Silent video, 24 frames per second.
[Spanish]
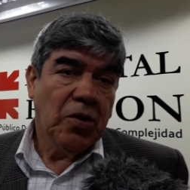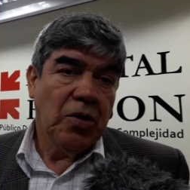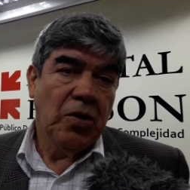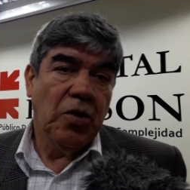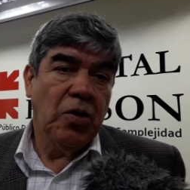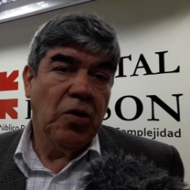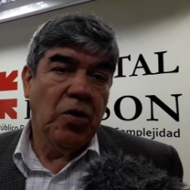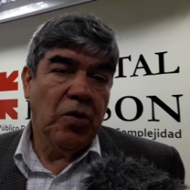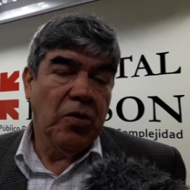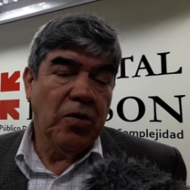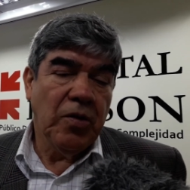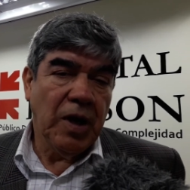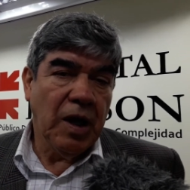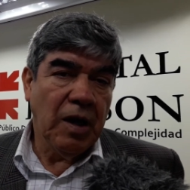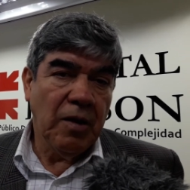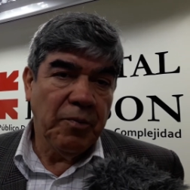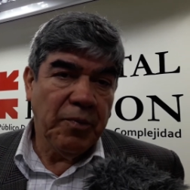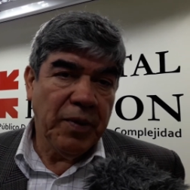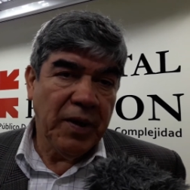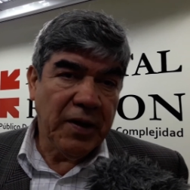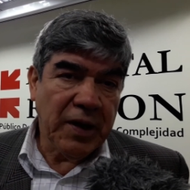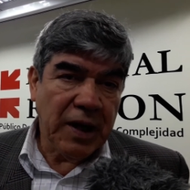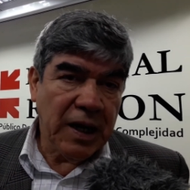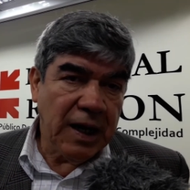Mm, el
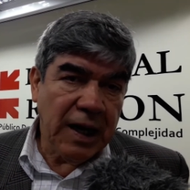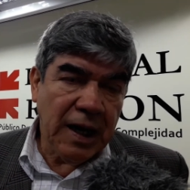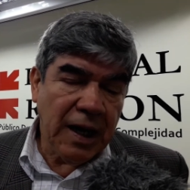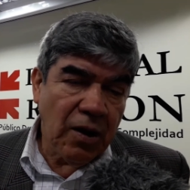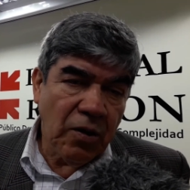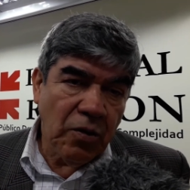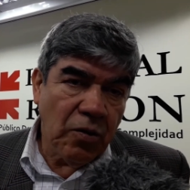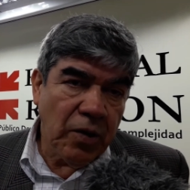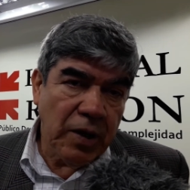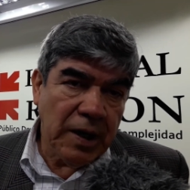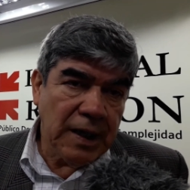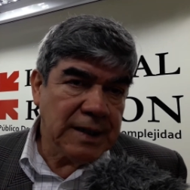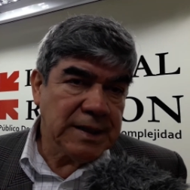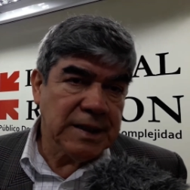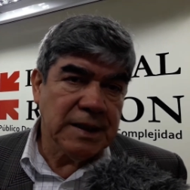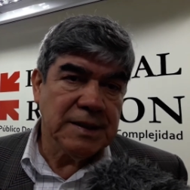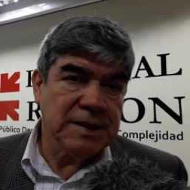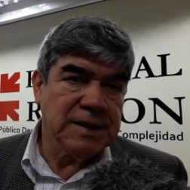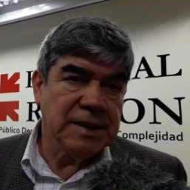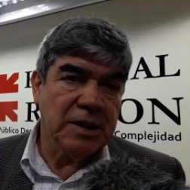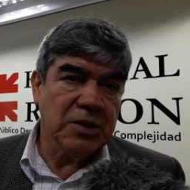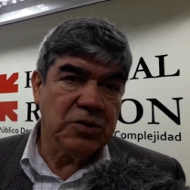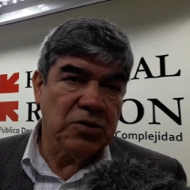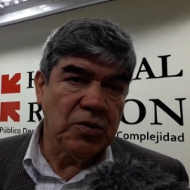padrinazgo es
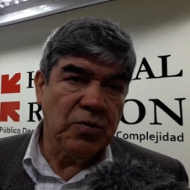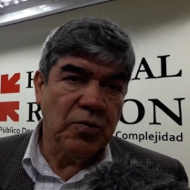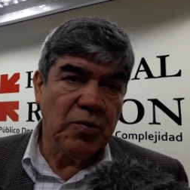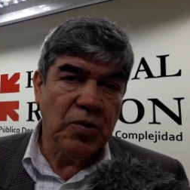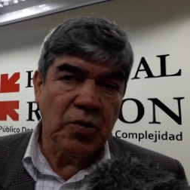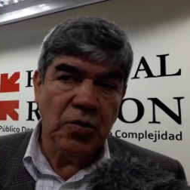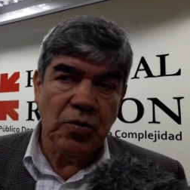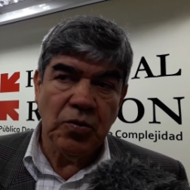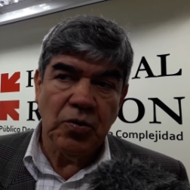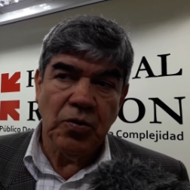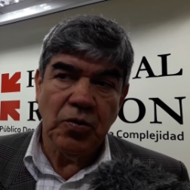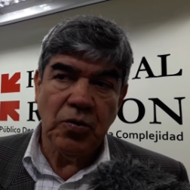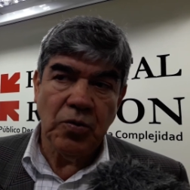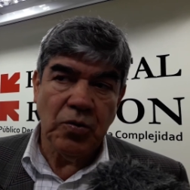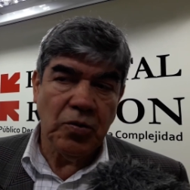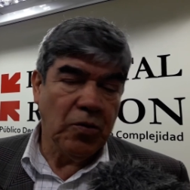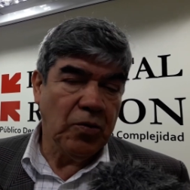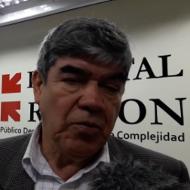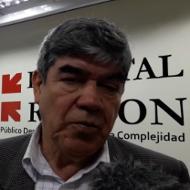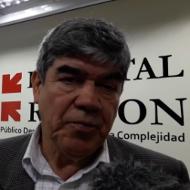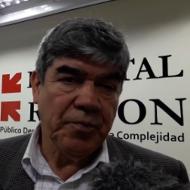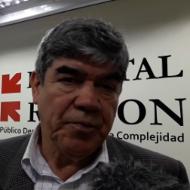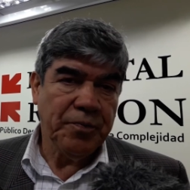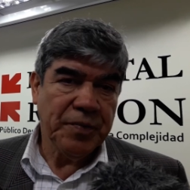en cierto
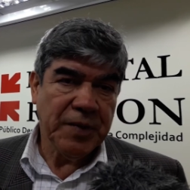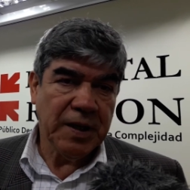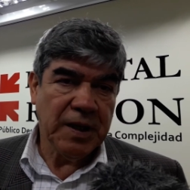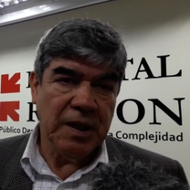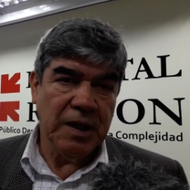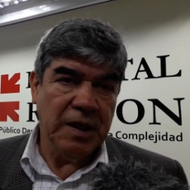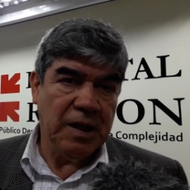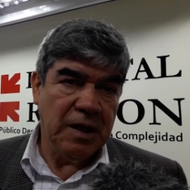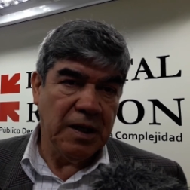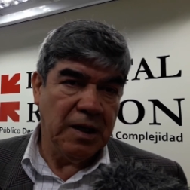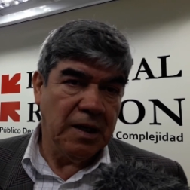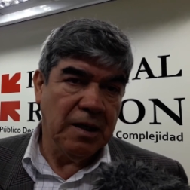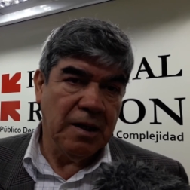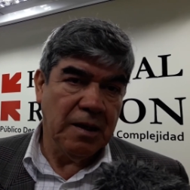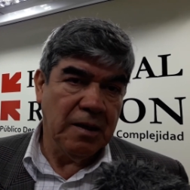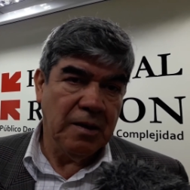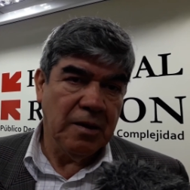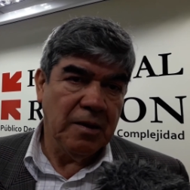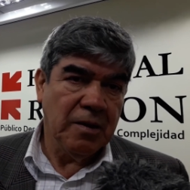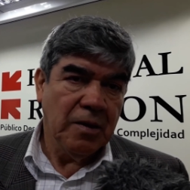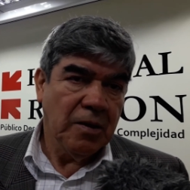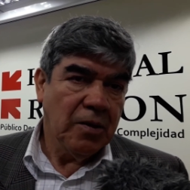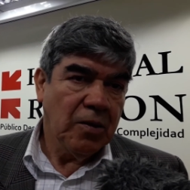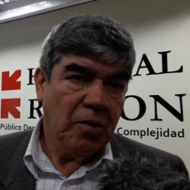modo
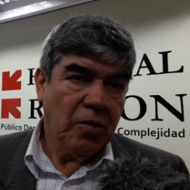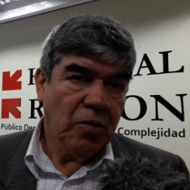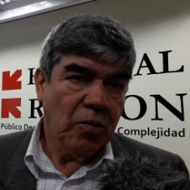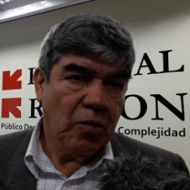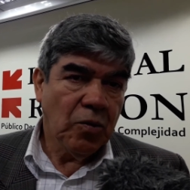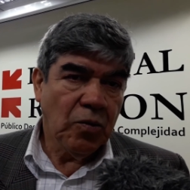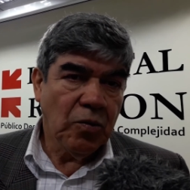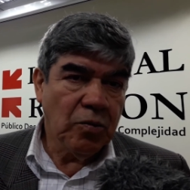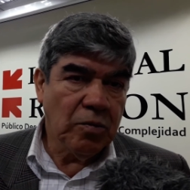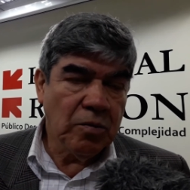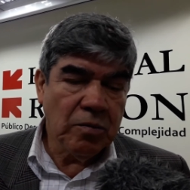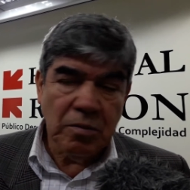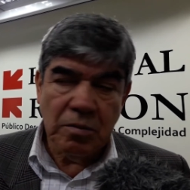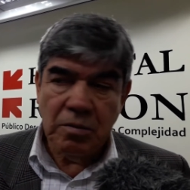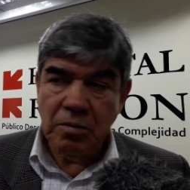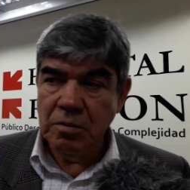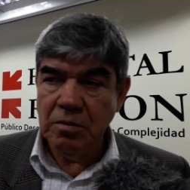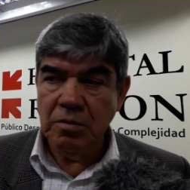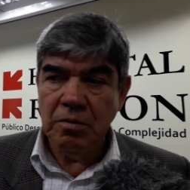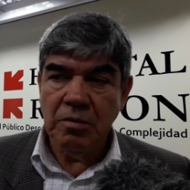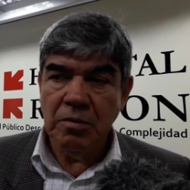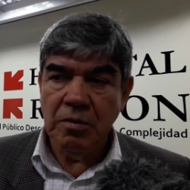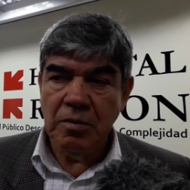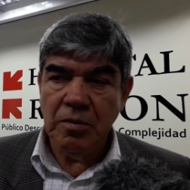eh,
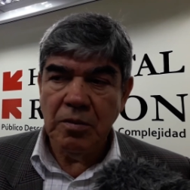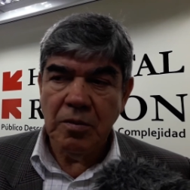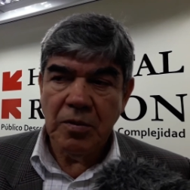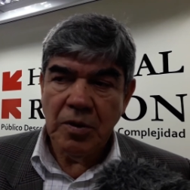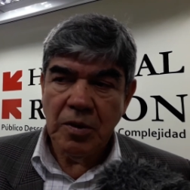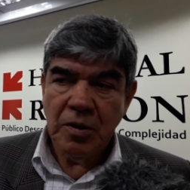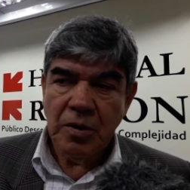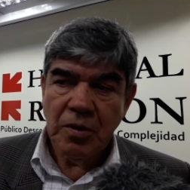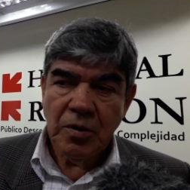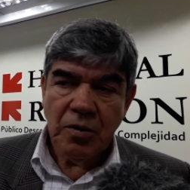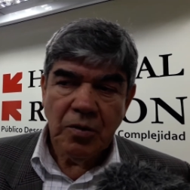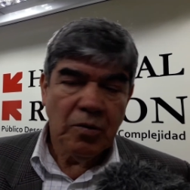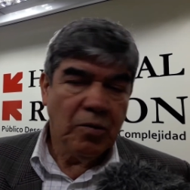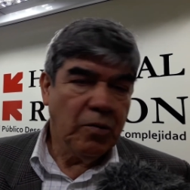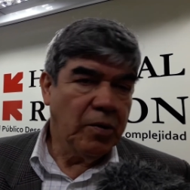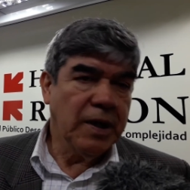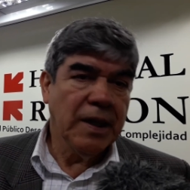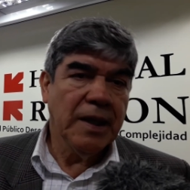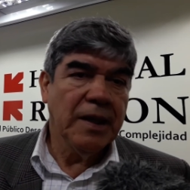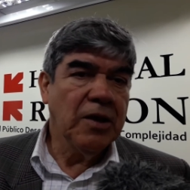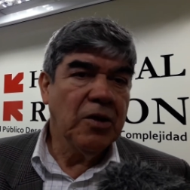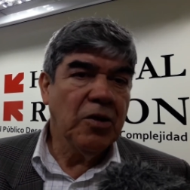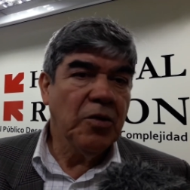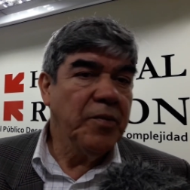
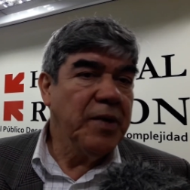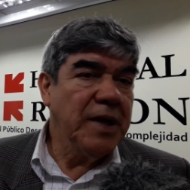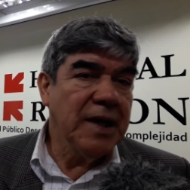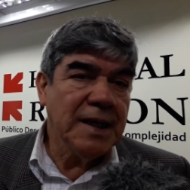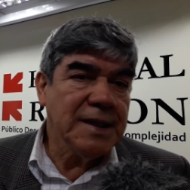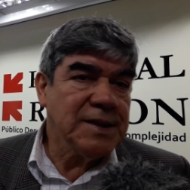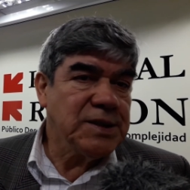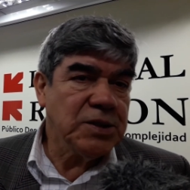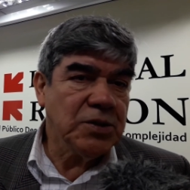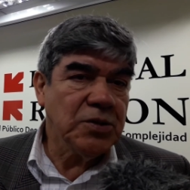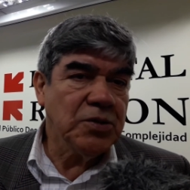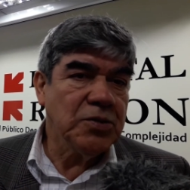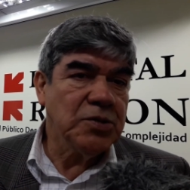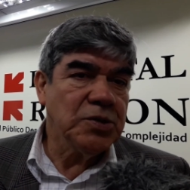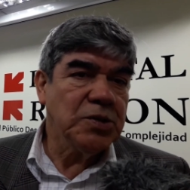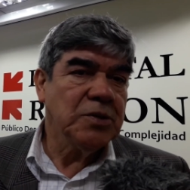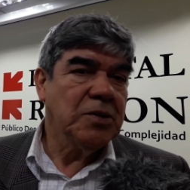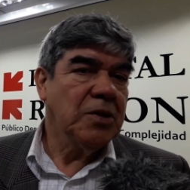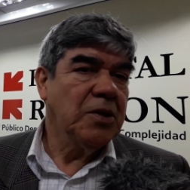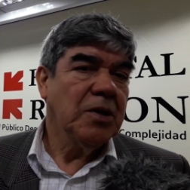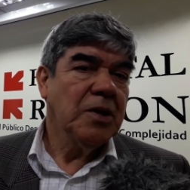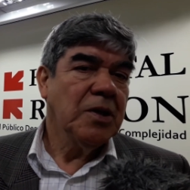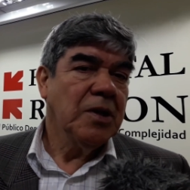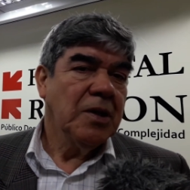una denominación